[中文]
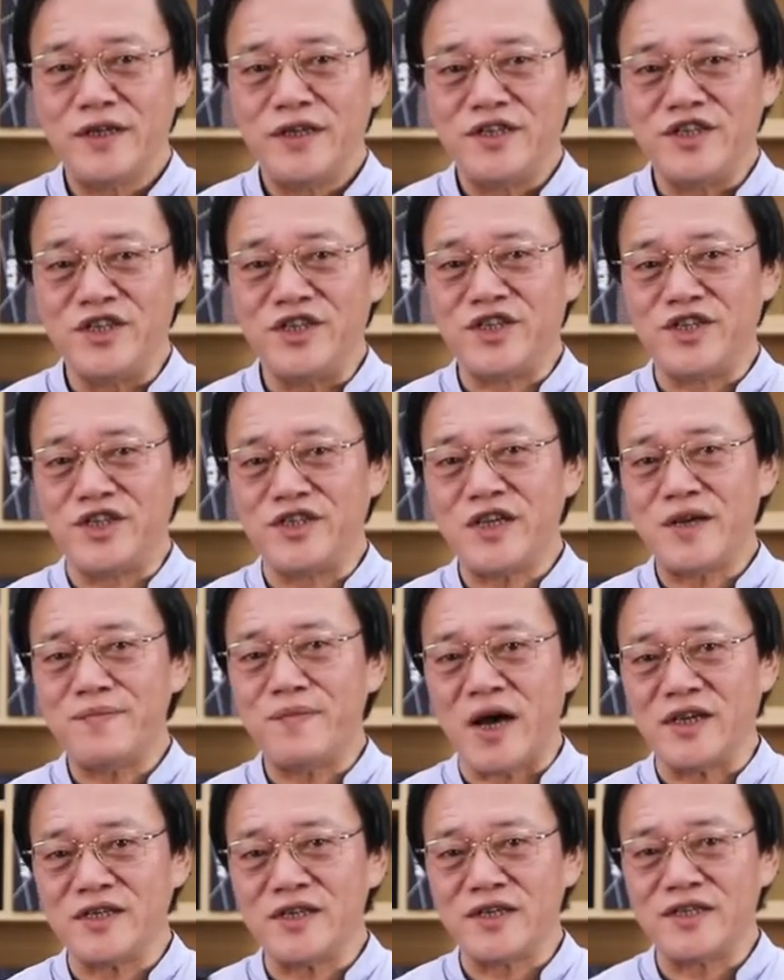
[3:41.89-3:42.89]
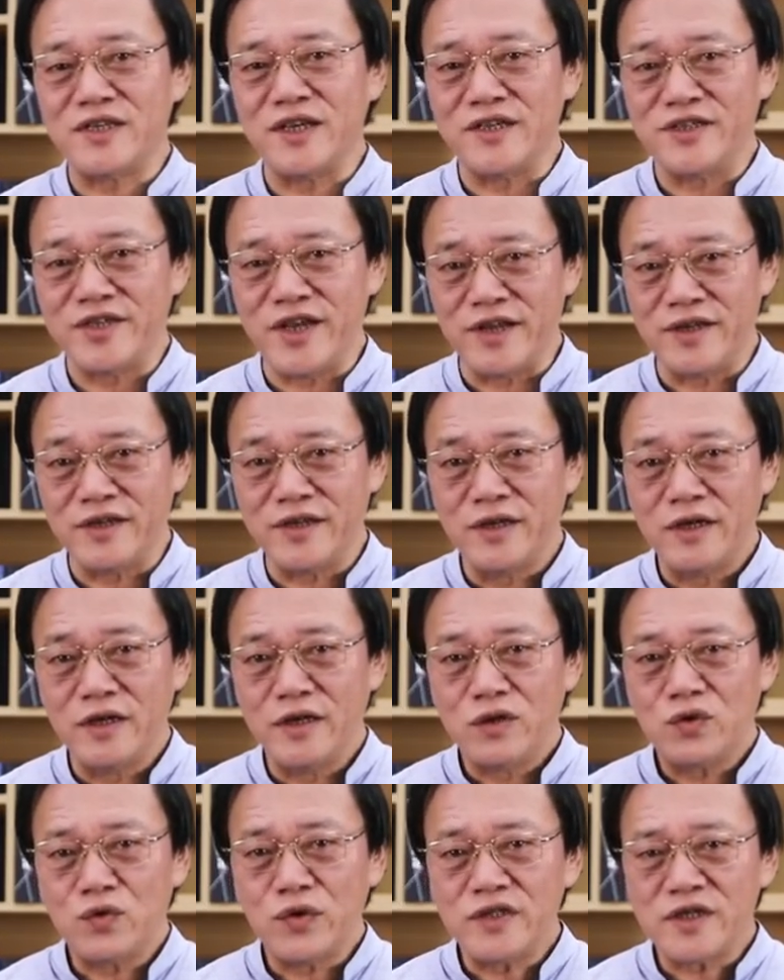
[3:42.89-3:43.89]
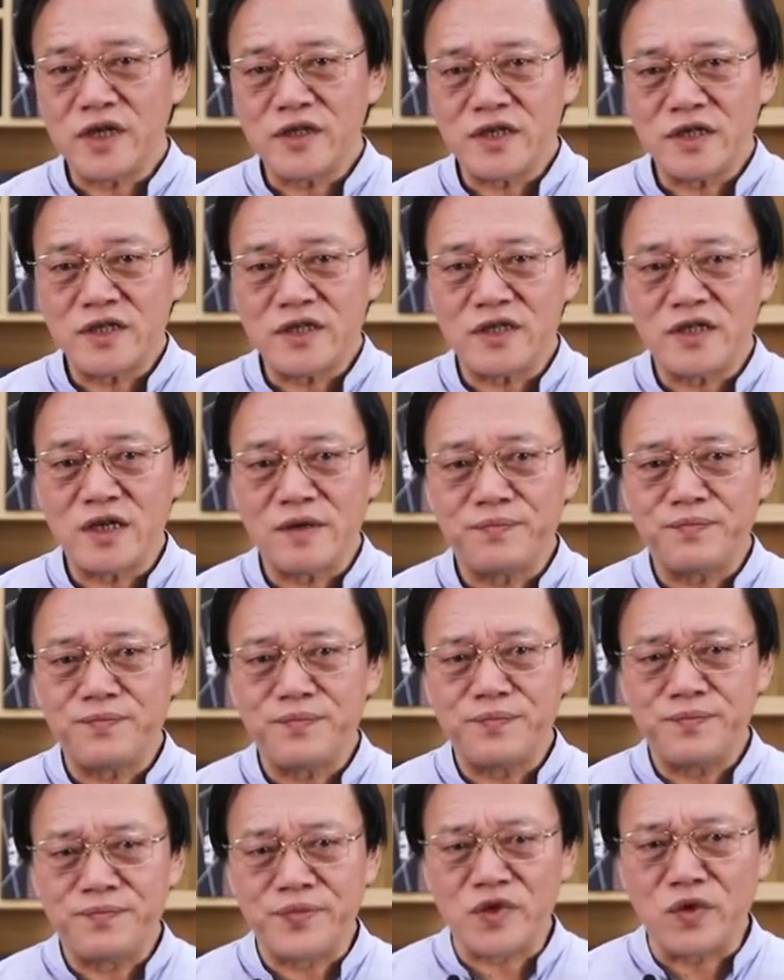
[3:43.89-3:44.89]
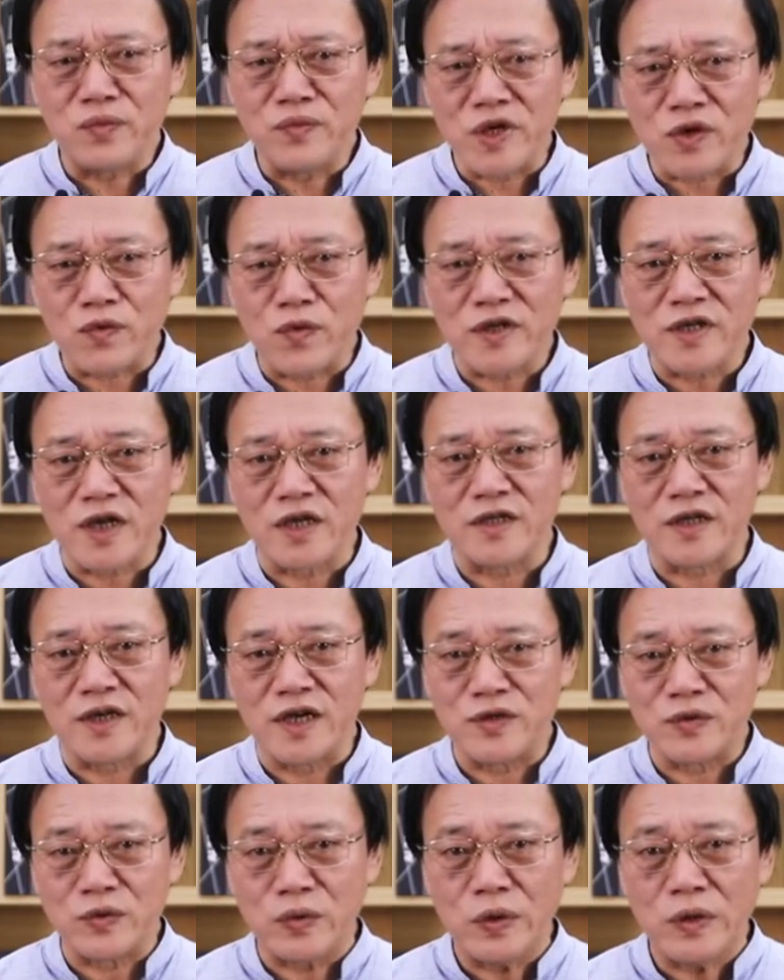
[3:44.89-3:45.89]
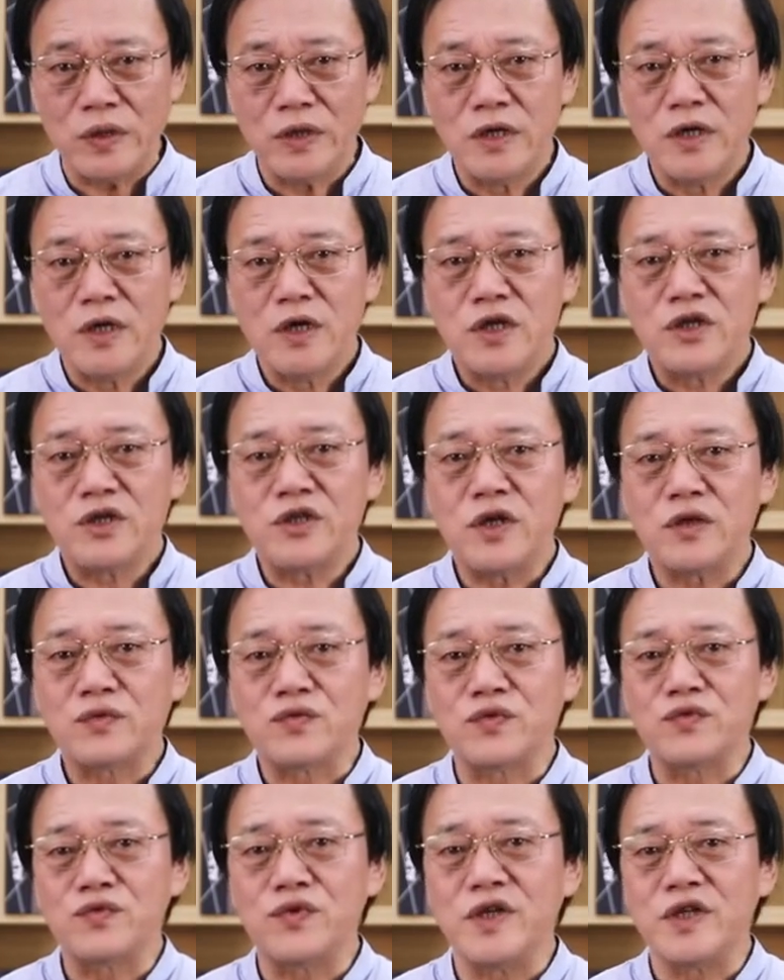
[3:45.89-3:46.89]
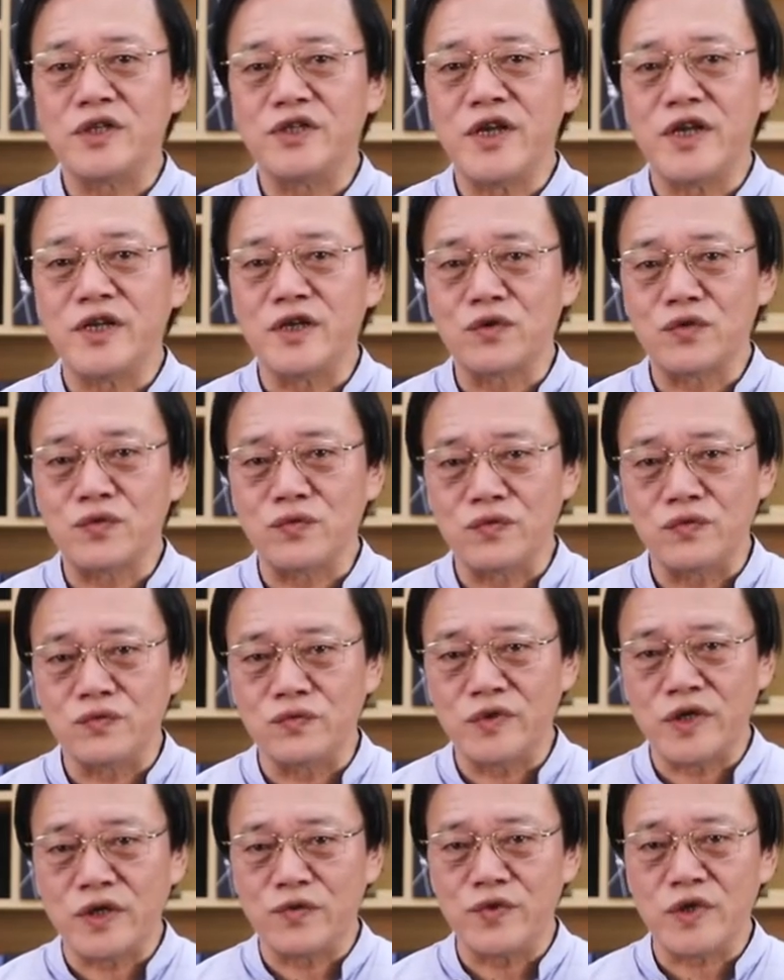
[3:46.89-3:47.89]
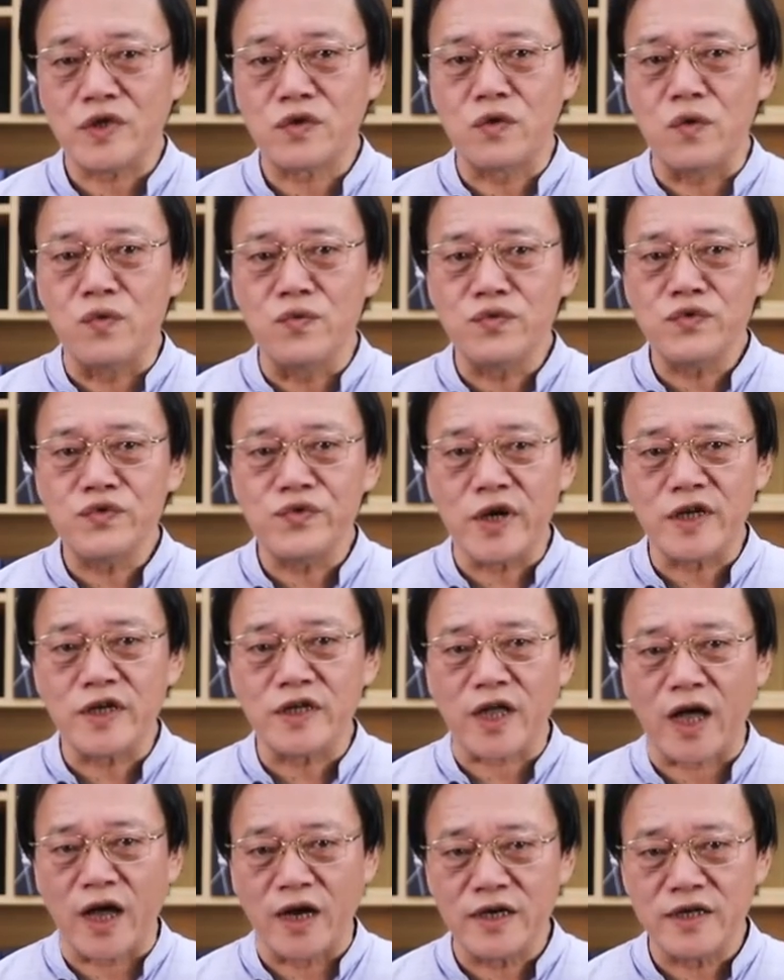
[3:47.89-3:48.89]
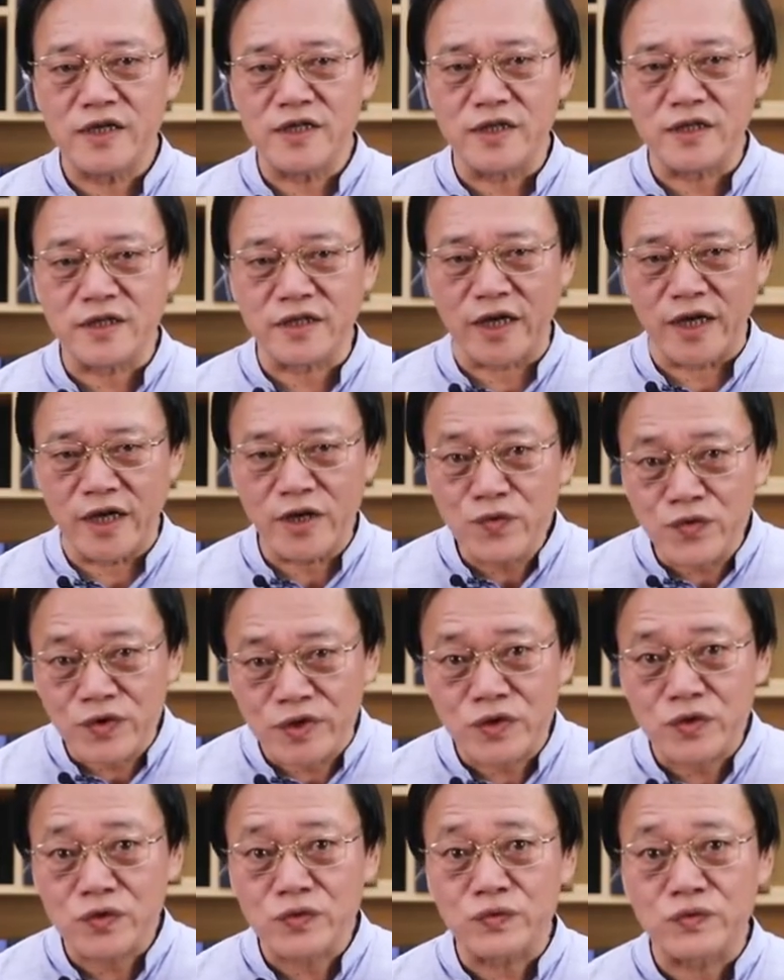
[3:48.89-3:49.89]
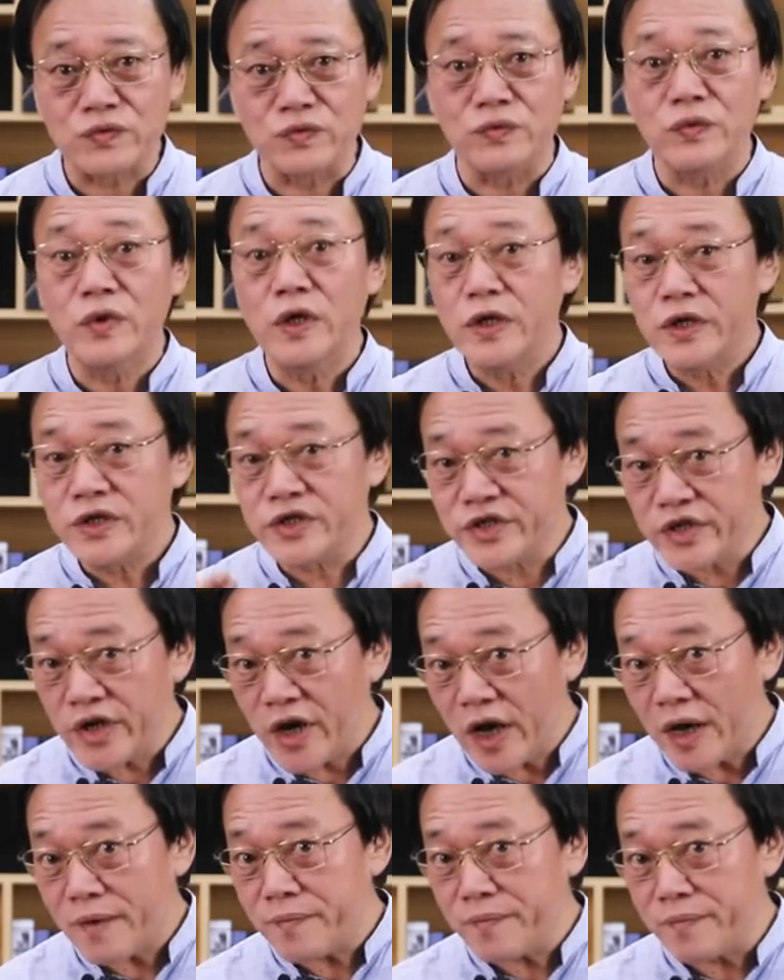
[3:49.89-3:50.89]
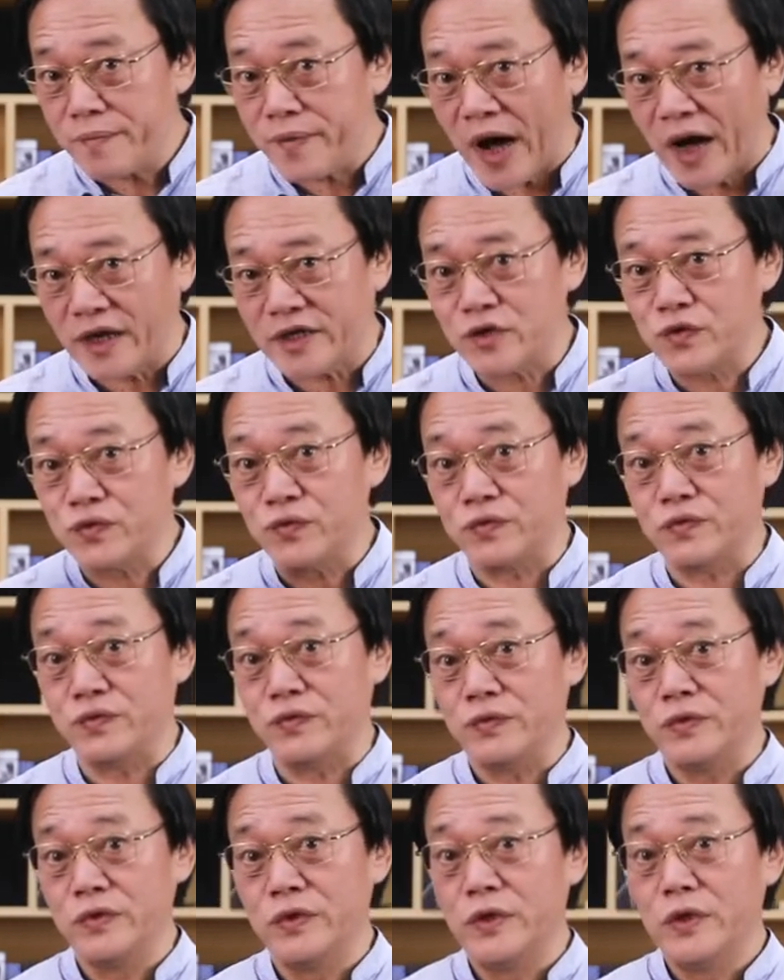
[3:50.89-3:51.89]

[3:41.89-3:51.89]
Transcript: 你骑在马上射箭，对站在地上不动的观察者来说，射出去的箭的速度等于弓弦的弹力给予的速度加马的速度。